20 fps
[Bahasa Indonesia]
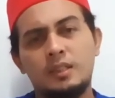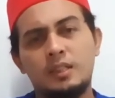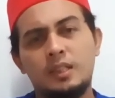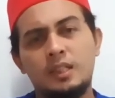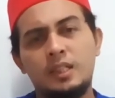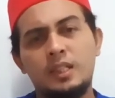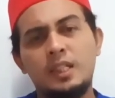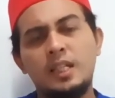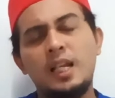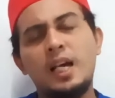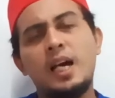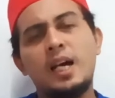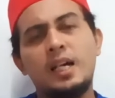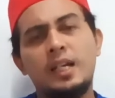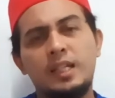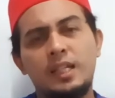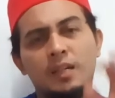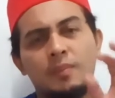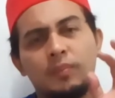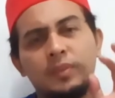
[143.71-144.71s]

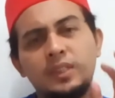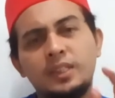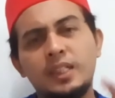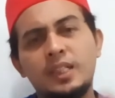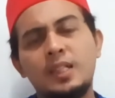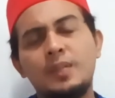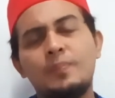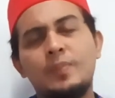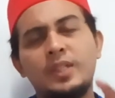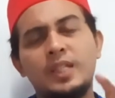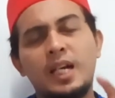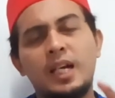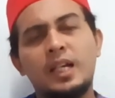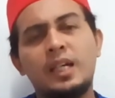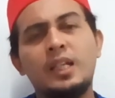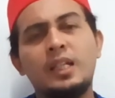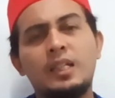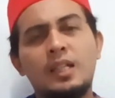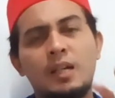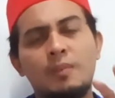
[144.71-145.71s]
Inilah yang menjadi
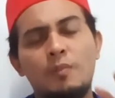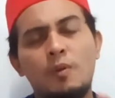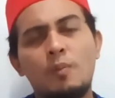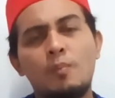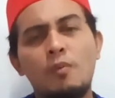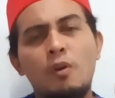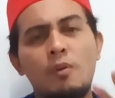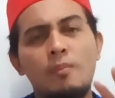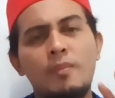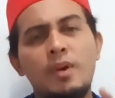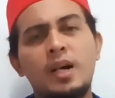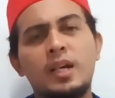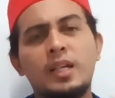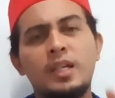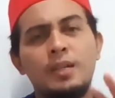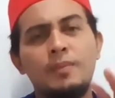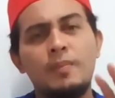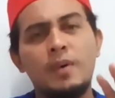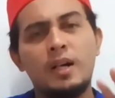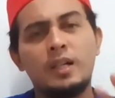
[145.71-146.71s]
penyakit dan momok
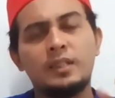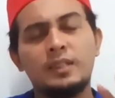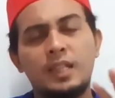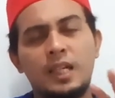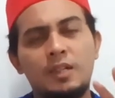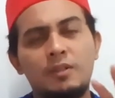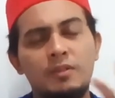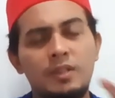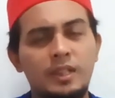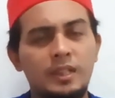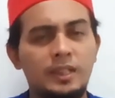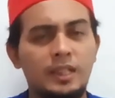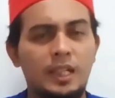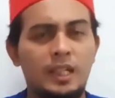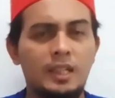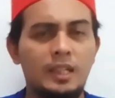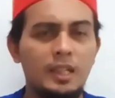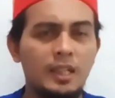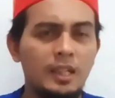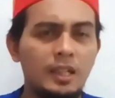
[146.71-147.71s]
bagi bangsa
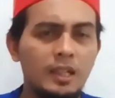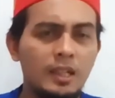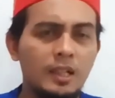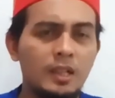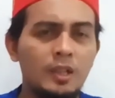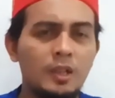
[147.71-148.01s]
Indonesia ini